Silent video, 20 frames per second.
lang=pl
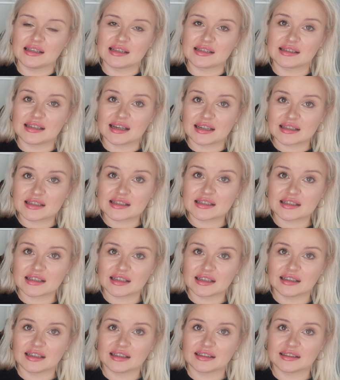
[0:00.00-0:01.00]
Y, znać
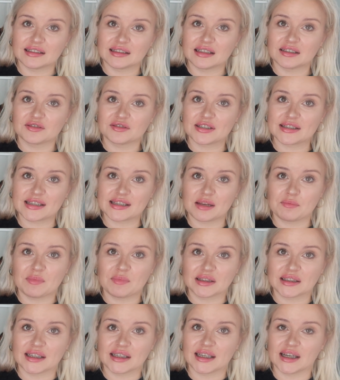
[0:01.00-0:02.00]
się na tych wszystkich
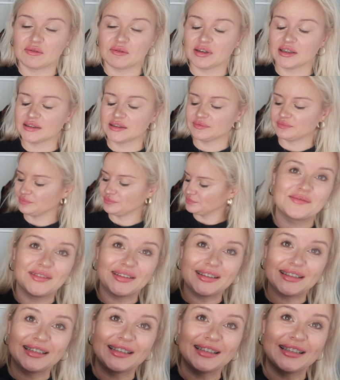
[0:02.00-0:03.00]
materiałach.
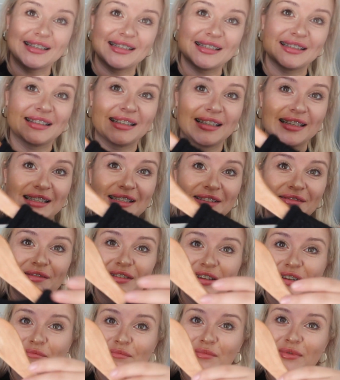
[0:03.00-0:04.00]
Sweter jest z
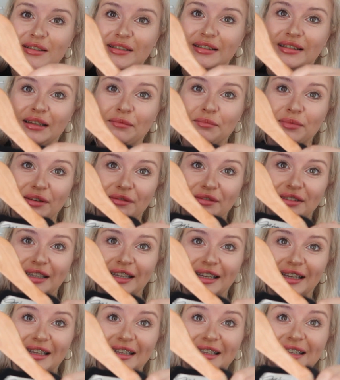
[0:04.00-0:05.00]
firmy,
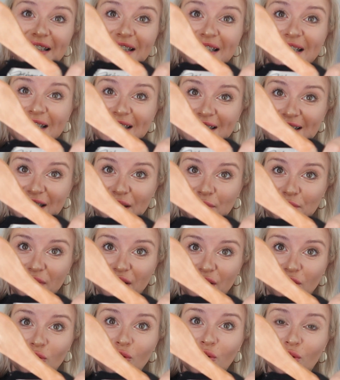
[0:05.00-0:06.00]
naprawdę nie znam
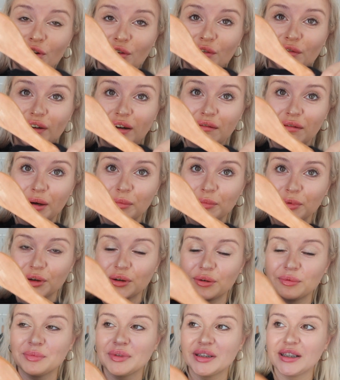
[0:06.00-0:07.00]
jej. Googlowałam
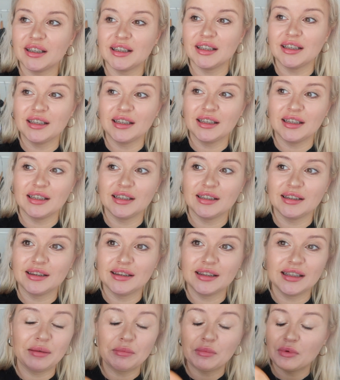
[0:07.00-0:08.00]
ją i
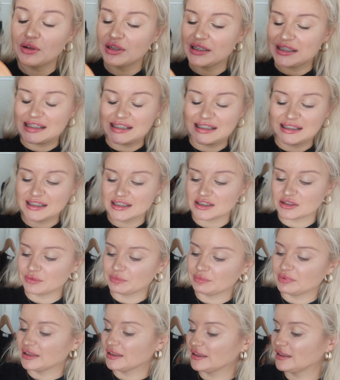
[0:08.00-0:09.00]
nie mogę znaleźć
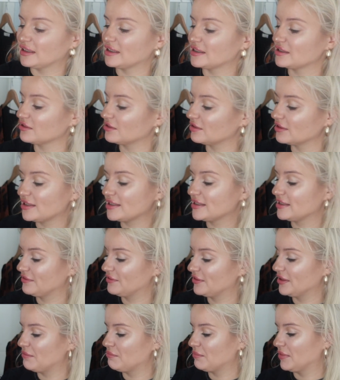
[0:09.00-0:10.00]
kompletnie, co to jest za
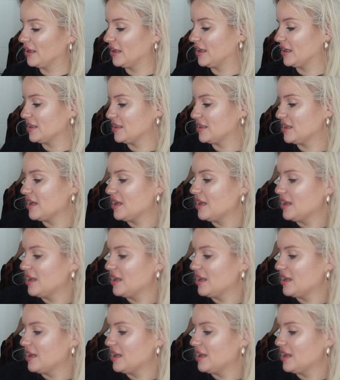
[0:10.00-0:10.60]
firma, jakaś